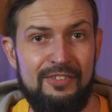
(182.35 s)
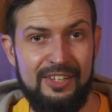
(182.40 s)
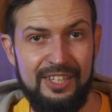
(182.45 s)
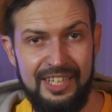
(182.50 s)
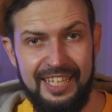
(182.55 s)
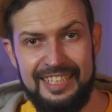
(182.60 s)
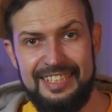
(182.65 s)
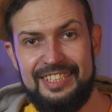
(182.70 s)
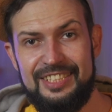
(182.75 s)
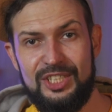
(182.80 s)

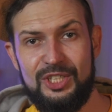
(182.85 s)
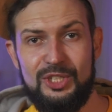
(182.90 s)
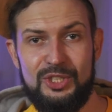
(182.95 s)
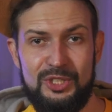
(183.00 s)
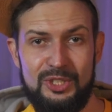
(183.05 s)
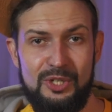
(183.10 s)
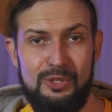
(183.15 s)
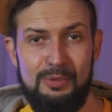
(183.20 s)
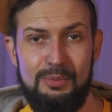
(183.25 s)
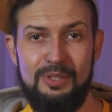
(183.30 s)
Фрилансеры
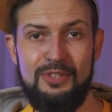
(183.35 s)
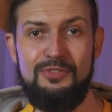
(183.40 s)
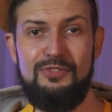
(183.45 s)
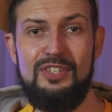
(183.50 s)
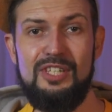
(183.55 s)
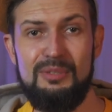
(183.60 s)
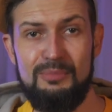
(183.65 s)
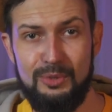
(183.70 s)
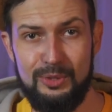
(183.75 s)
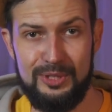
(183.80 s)
же любят
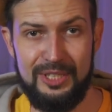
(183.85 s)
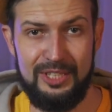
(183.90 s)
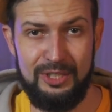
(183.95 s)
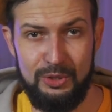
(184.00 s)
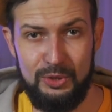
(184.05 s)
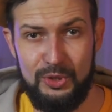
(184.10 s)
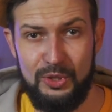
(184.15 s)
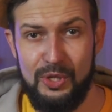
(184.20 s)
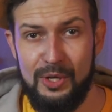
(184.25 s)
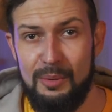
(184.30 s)
фигму за
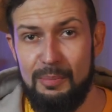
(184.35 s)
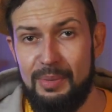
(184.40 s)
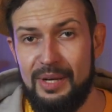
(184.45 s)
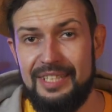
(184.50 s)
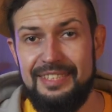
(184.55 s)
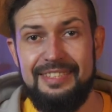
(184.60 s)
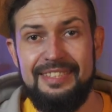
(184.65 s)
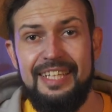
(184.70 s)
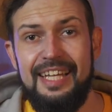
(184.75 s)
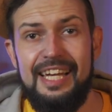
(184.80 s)
то, что она
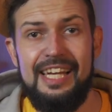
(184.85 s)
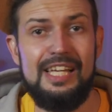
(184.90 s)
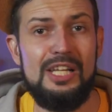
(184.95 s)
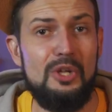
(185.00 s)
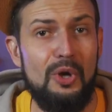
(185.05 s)
простая,